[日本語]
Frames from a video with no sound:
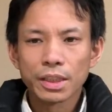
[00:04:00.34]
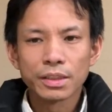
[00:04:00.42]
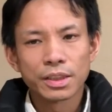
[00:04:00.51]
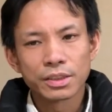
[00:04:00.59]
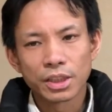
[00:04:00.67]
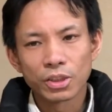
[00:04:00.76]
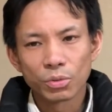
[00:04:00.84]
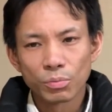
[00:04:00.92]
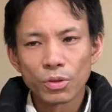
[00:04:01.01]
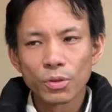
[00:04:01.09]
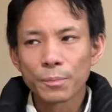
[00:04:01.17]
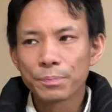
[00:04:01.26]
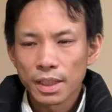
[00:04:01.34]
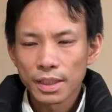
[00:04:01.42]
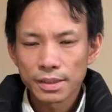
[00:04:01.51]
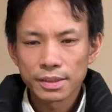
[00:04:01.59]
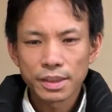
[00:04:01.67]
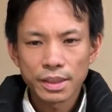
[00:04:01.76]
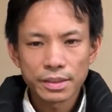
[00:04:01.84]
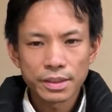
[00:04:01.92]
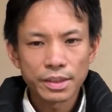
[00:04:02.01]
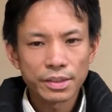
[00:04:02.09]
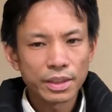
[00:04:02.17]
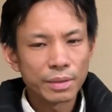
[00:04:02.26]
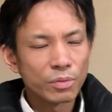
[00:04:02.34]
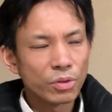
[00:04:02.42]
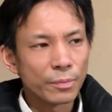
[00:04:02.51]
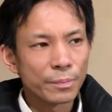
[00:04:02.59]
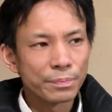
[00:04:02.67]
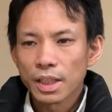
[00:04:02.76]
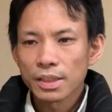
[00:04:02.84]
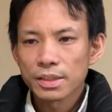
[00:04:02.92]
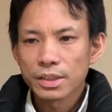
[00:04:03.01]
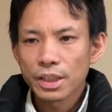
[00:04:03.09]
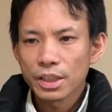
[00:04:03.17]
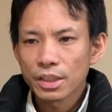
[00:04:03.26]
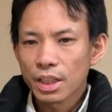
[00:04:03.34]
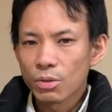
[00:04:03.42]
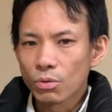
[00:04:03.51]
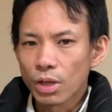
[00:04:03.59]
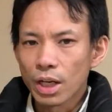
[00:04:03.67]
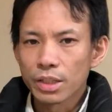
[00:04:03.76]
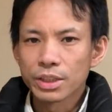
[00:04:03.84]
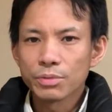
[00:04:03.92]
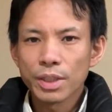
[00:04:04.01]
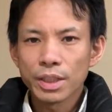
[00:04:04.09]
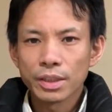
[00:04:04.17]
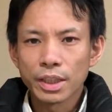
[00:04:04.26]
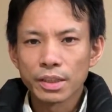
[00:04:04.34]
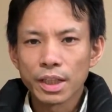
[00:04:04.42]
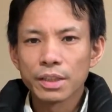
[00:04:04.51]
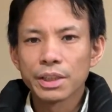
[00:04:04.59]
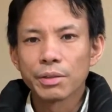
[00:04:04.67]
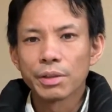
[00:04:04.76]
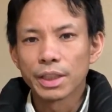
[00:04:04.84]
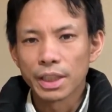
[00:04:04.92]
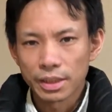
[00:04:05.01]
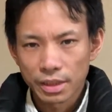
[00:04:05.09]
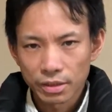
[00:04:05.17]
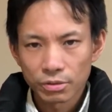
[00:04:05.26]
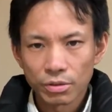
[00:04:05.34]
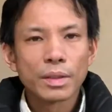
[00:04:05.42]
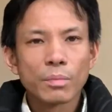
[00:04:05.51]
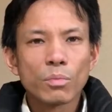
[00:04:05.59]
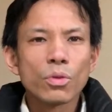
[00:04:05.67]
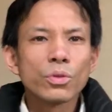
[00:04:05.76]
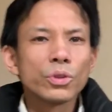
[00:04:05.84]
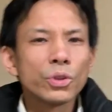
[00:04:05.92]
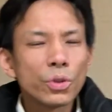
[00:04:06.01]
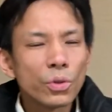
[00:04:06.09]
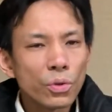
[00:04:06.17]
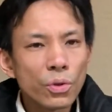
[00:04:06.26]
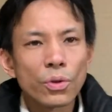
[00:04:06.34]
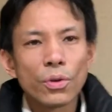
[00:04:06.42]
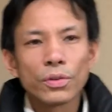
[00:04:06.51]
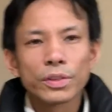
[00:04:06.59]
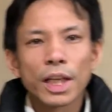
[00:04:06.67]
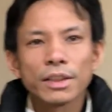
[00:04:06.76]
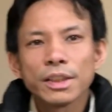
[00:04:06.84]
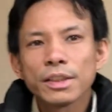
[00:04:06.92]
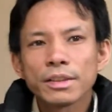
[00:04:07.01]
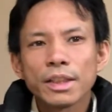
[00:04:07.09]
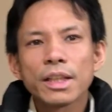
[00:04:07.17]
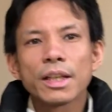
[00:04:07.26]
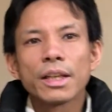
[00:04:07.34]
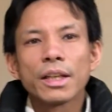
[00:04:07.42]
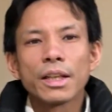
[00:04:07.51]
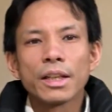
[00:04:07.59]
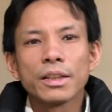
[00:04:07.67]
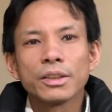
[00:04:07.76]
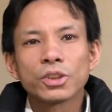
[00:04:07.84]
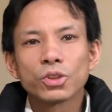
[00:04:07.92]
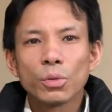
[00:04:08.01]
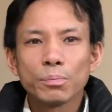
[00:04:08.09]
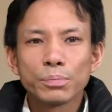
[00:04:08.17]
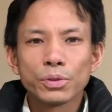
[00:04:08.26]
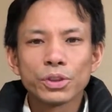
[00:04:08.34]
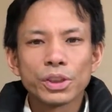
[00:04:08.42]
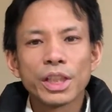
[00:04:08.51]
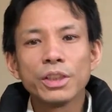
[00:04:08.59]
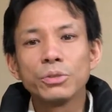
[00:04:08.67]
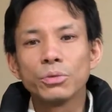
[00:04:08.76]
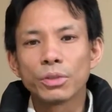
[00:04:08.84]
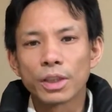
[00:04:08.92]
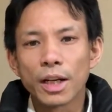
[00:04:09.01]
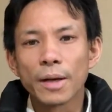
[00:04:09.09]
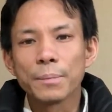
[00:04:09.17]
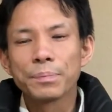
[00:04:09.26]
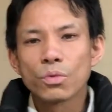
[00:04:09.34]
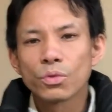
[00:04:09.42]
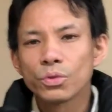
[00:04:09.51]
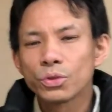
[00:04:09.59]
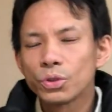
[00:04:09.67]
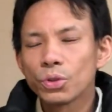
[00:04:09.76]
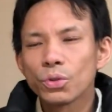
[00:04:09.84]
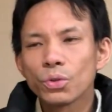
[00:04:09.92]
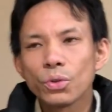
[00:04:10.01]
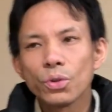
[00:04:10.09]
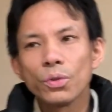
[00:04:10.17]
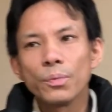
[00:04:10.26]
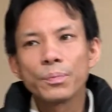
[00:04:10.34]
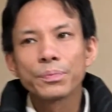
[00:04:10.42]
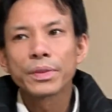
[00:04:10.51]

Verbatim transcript: ないんですけれども、達成されても達成感を味わえていないんではないかと。目標を立てて、ストップしているのか、目標を